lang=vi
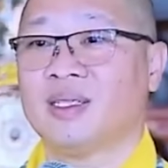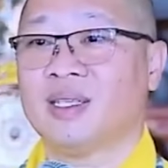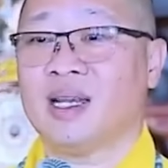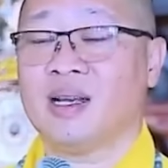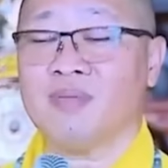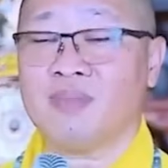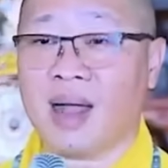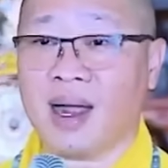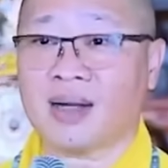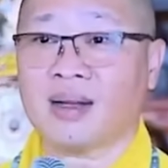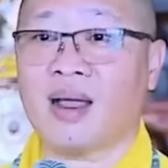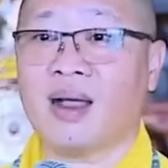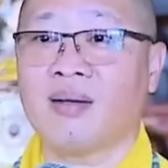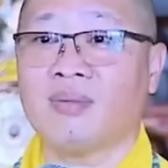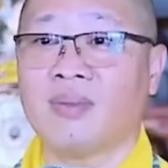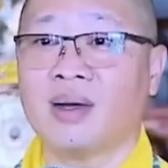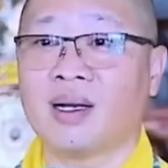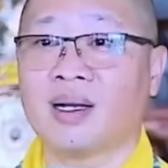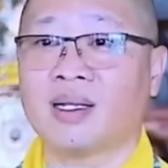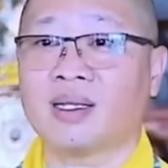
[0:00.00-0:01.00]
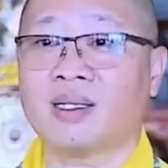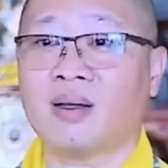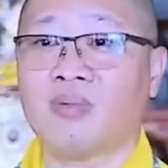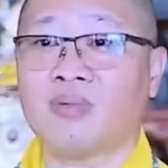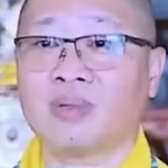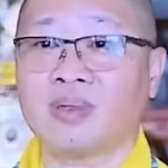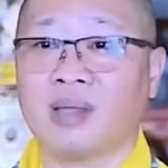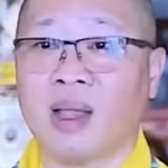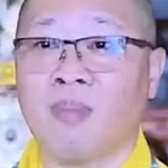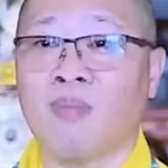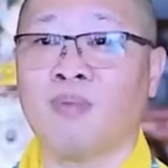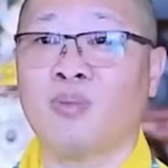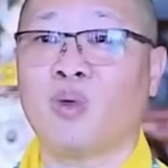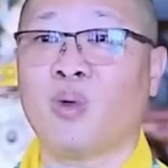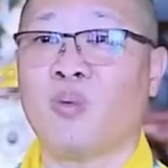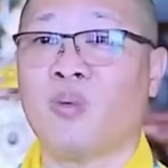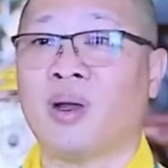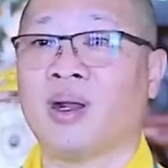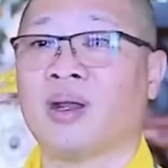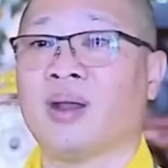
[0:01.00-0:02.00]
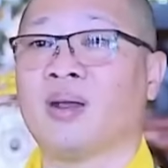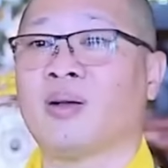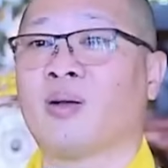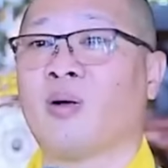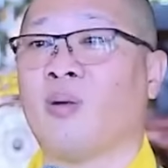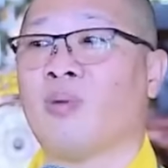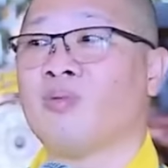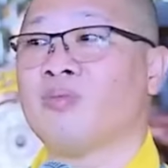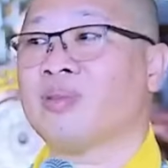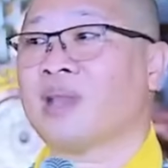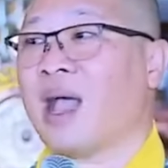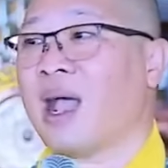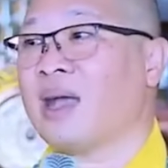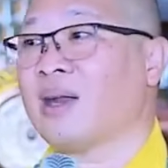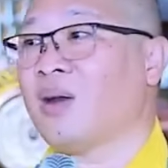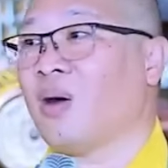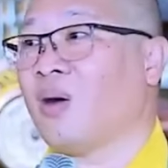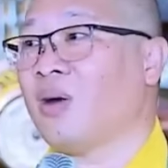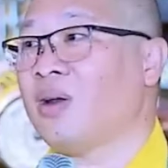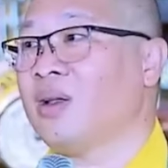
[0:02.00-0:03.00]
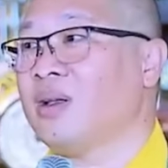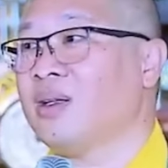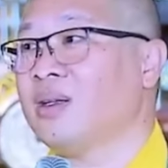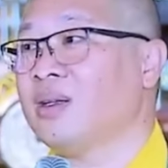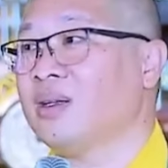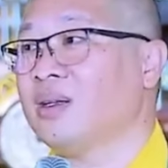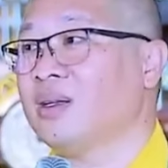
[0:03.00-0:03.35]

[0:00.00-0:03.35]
Chính bản thân mình, trong tâm của mình nó cũng thay đổi.